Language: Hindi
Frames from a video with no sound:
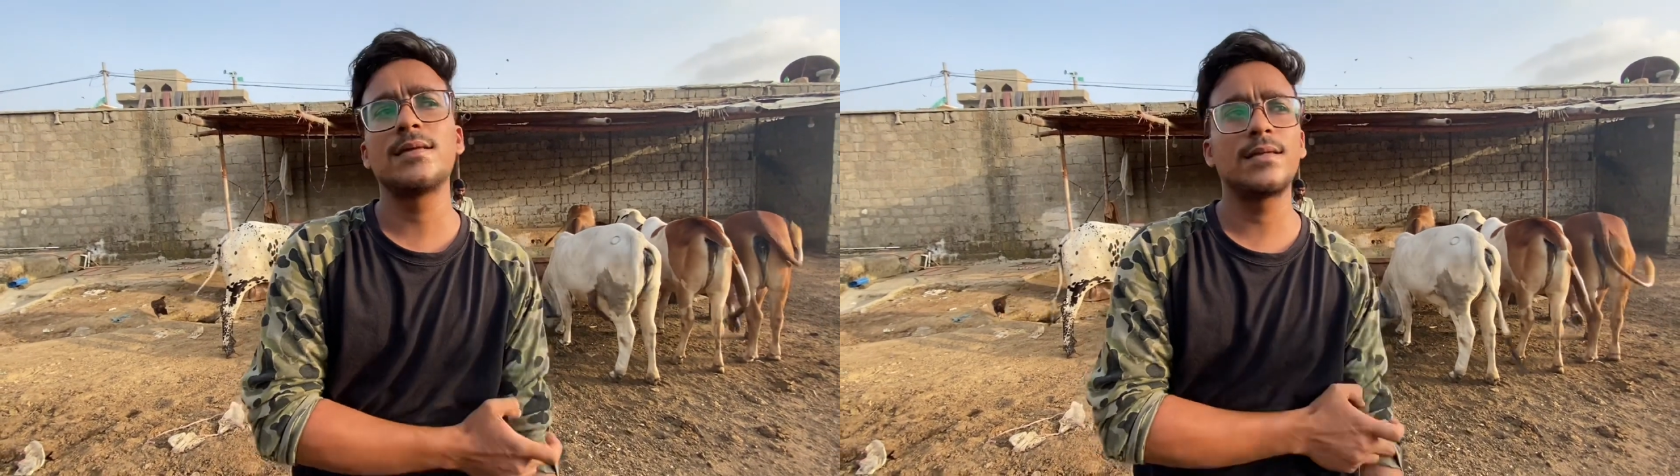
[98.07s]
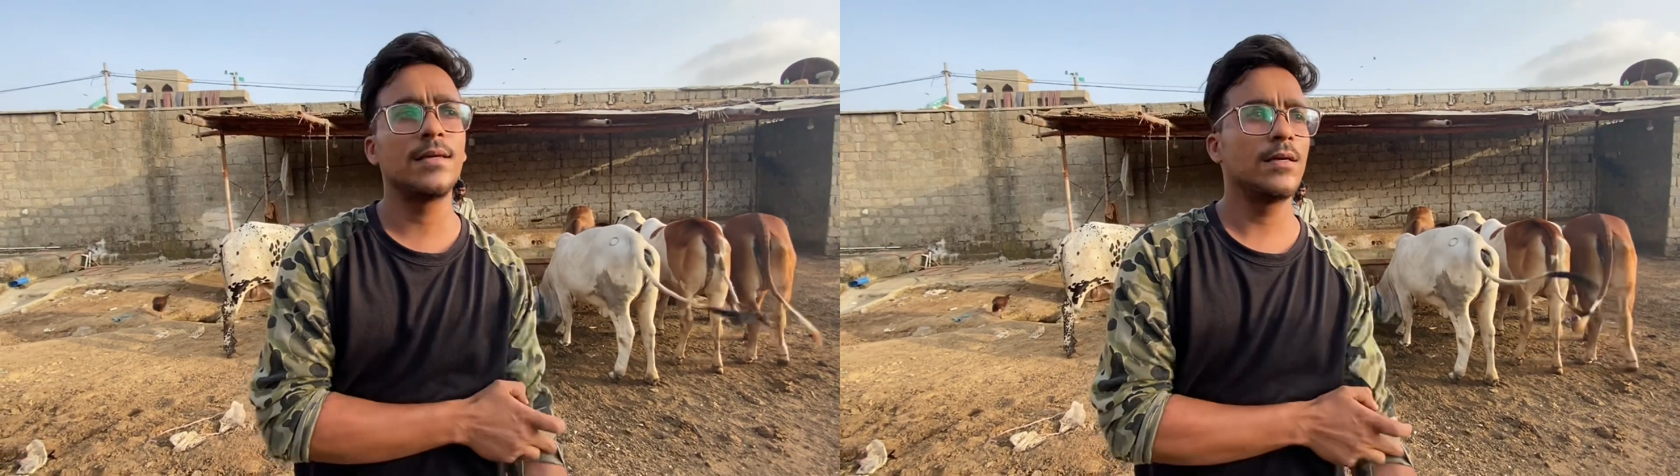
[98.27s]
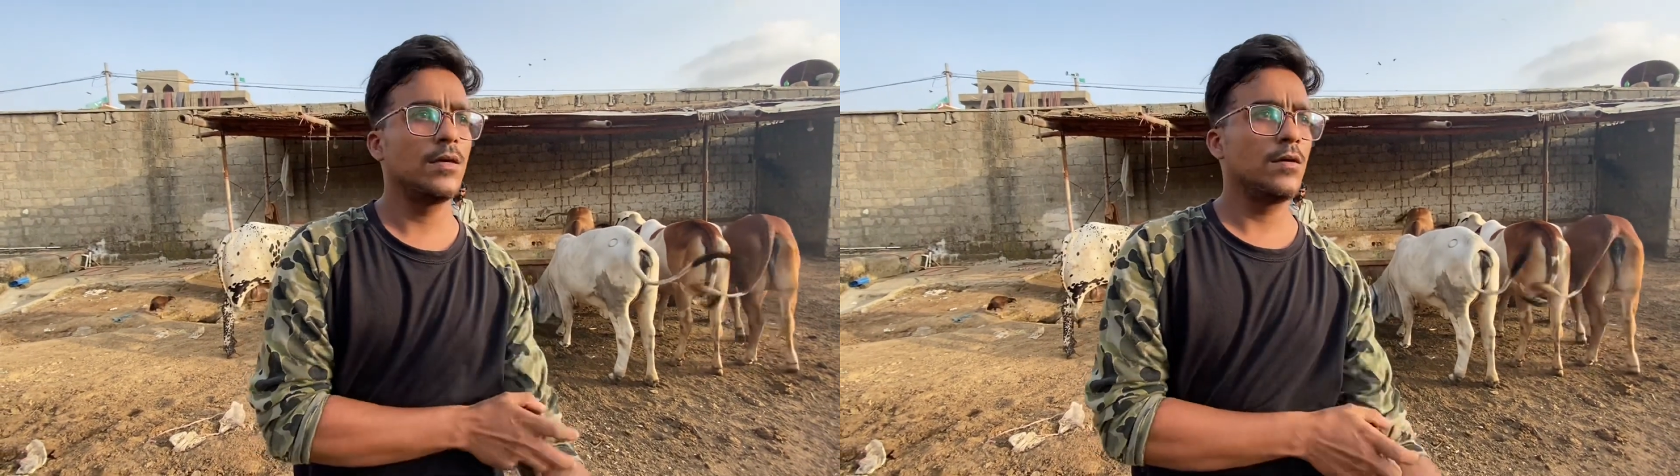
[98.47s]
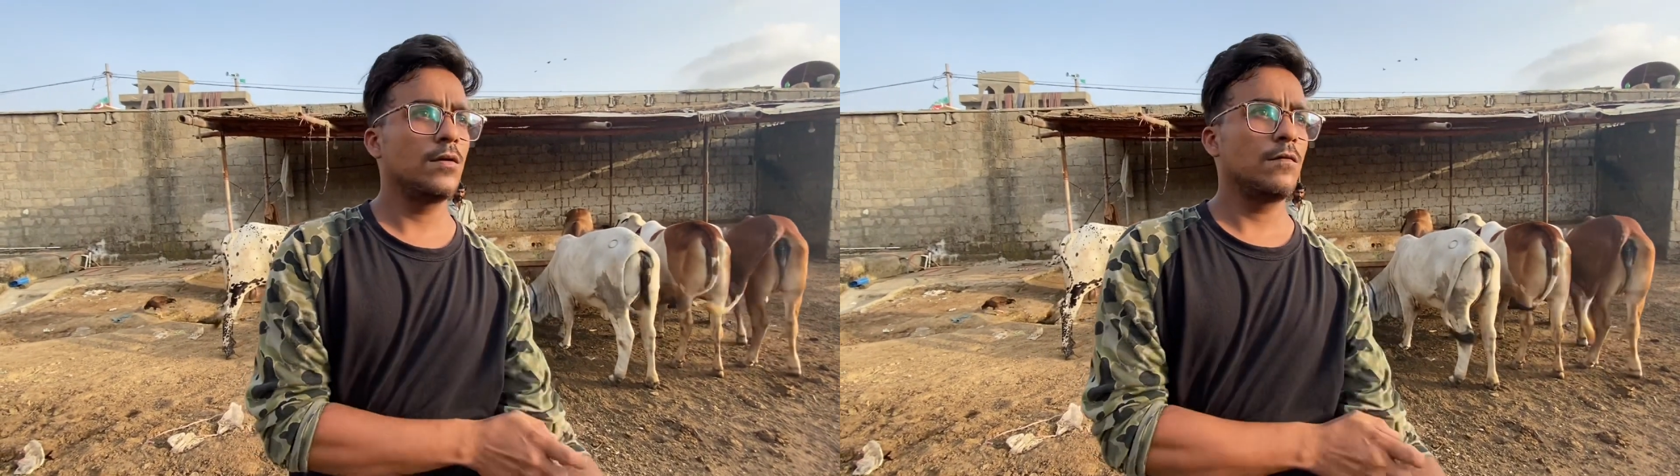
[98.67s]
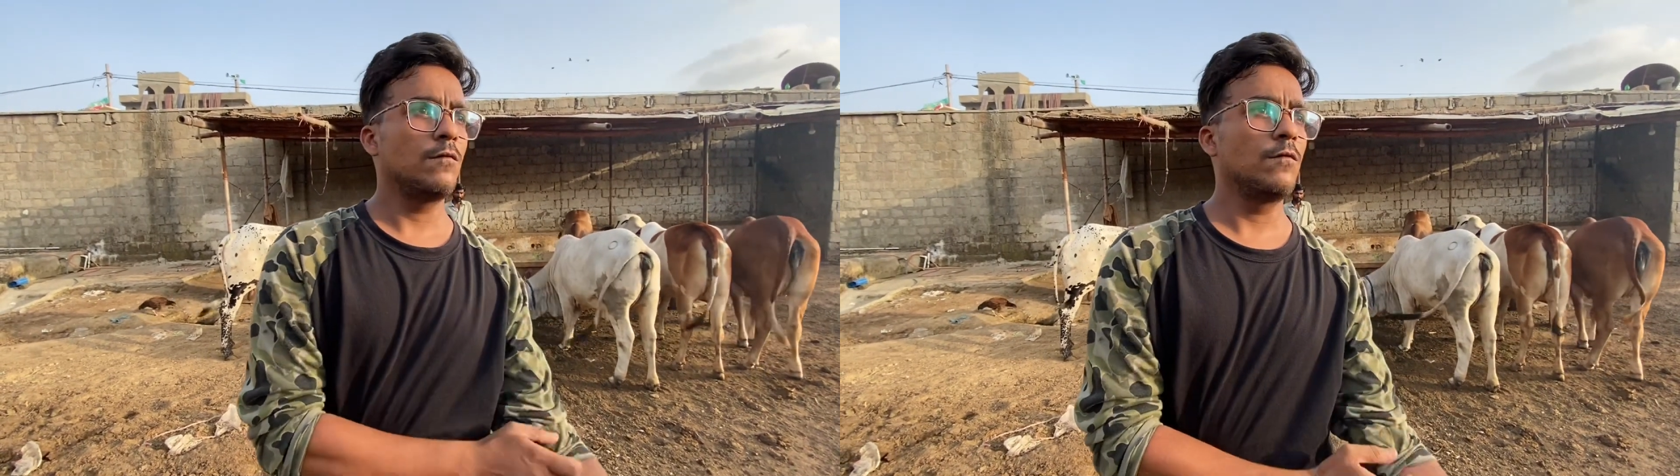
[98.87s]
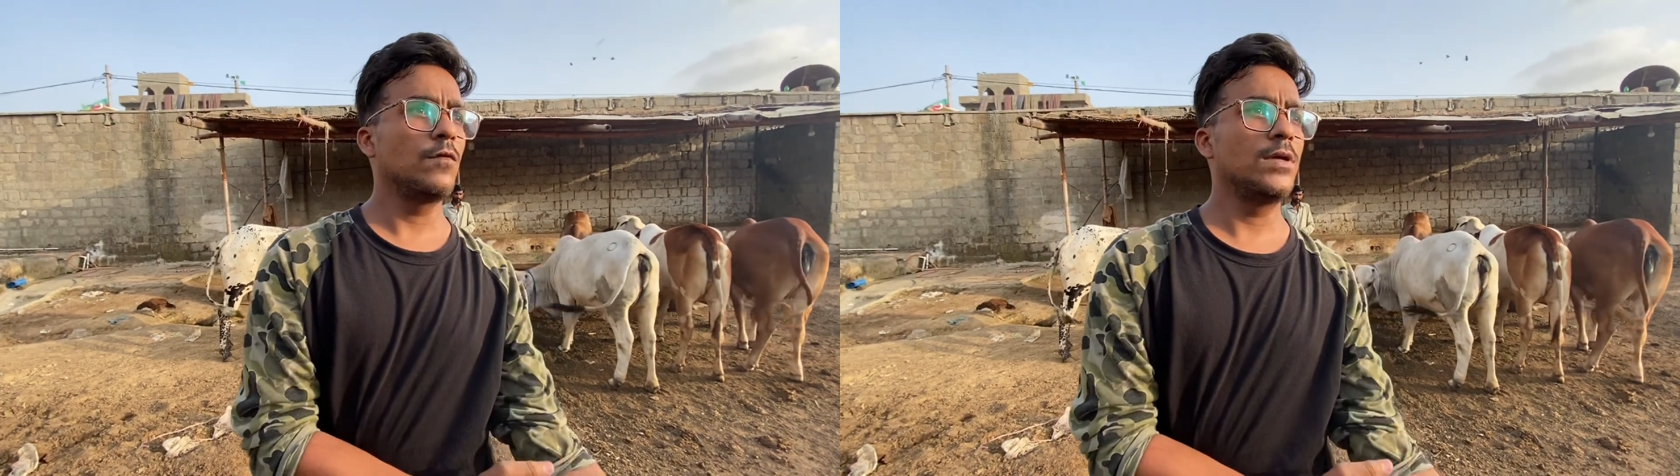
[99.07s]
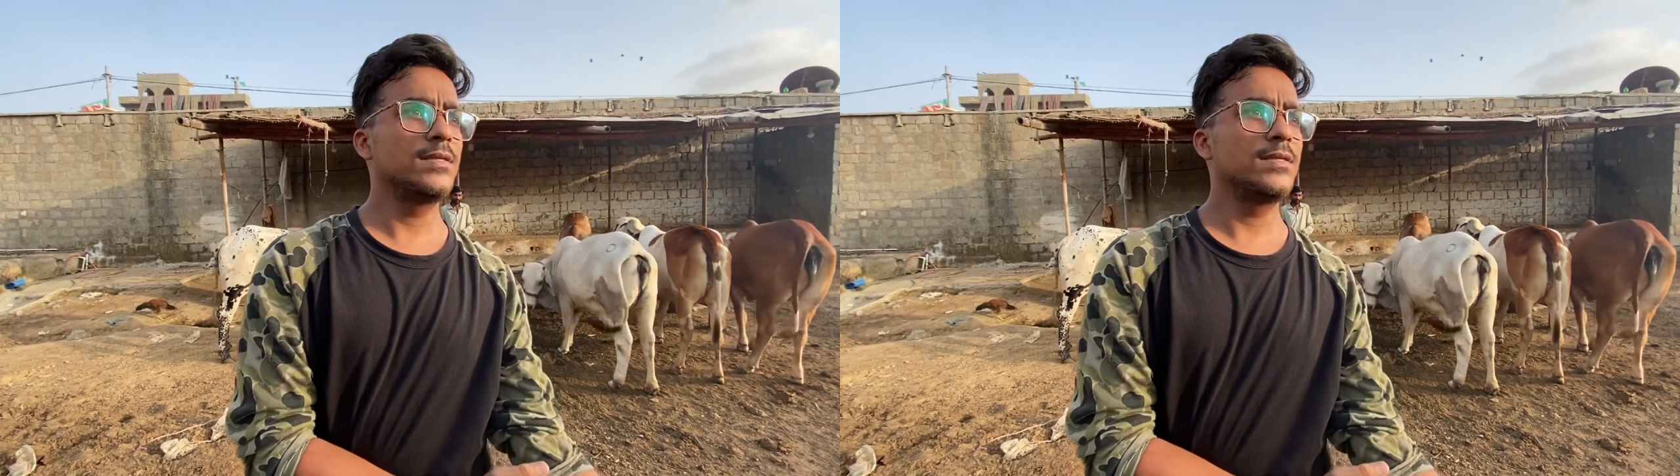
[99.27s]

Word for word: देते हैं वो